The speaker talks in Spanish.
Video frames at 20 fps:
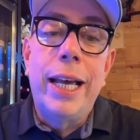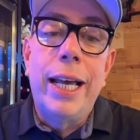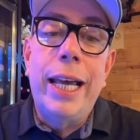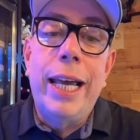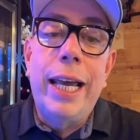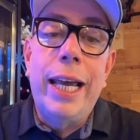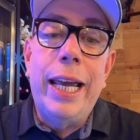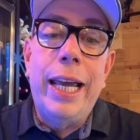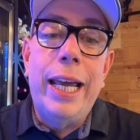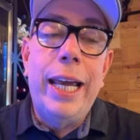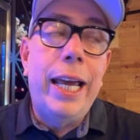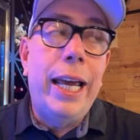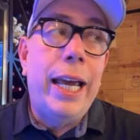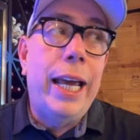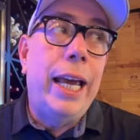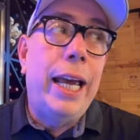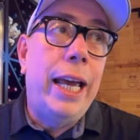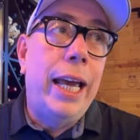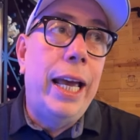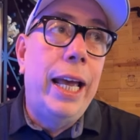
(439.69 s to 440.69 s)

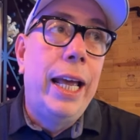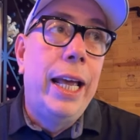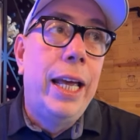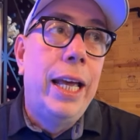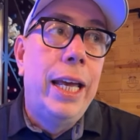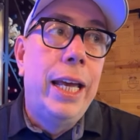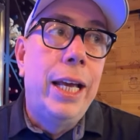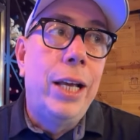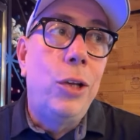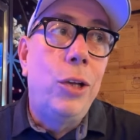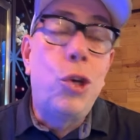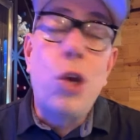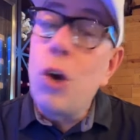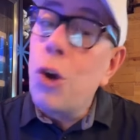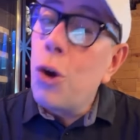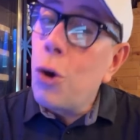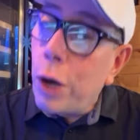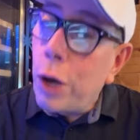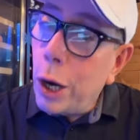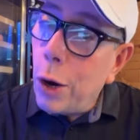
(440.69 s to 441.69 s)
Eh, yo
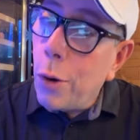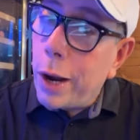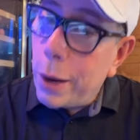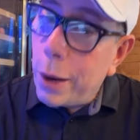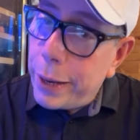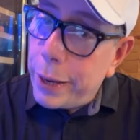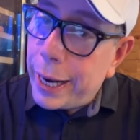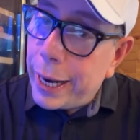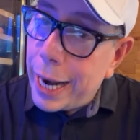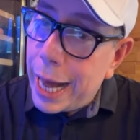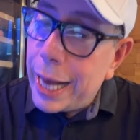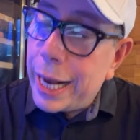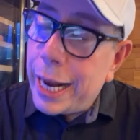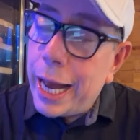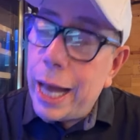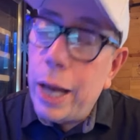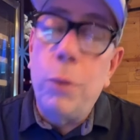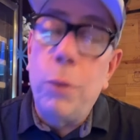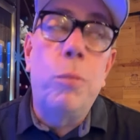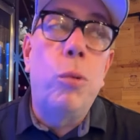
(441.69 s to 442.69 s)
no creo que
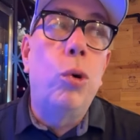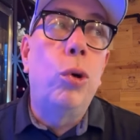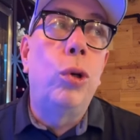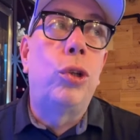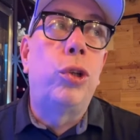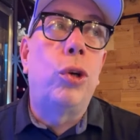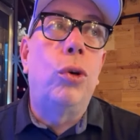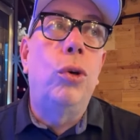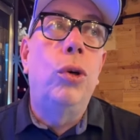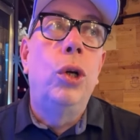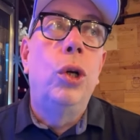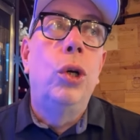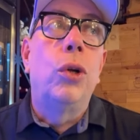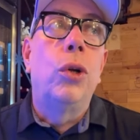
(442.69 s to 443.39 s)
Berlanga era un bulto,